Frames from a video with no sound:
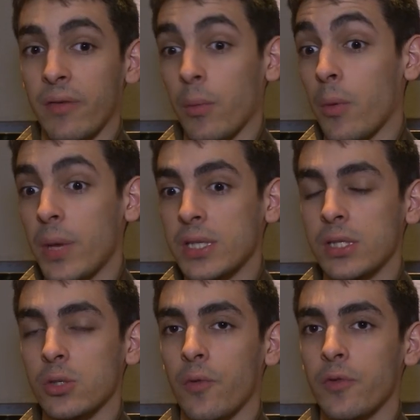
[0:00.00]
vraiment
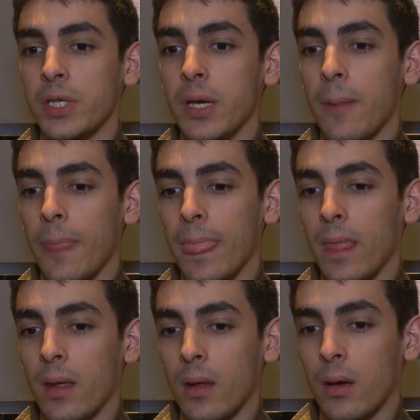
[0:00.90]
basique ce qu'on faisait.
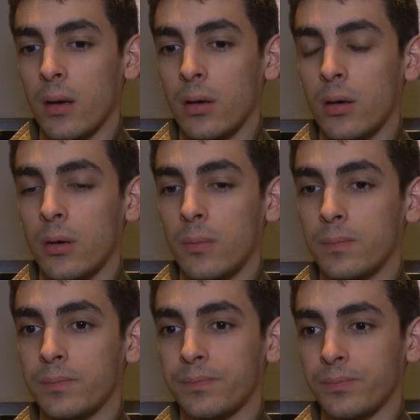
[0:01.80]
Euh,
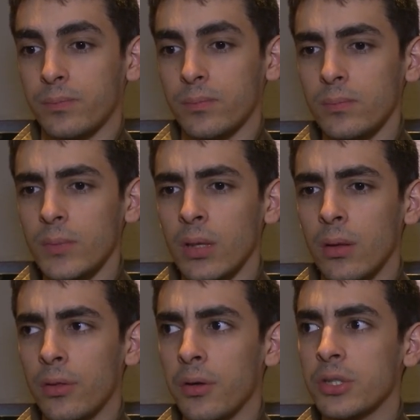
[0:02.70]

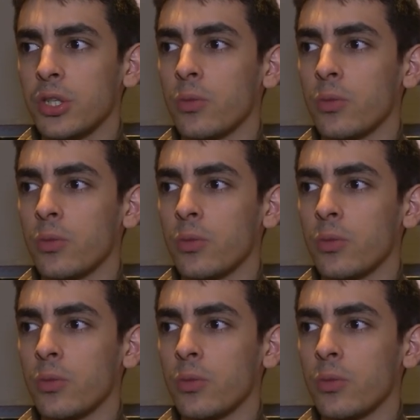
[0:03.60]
dans les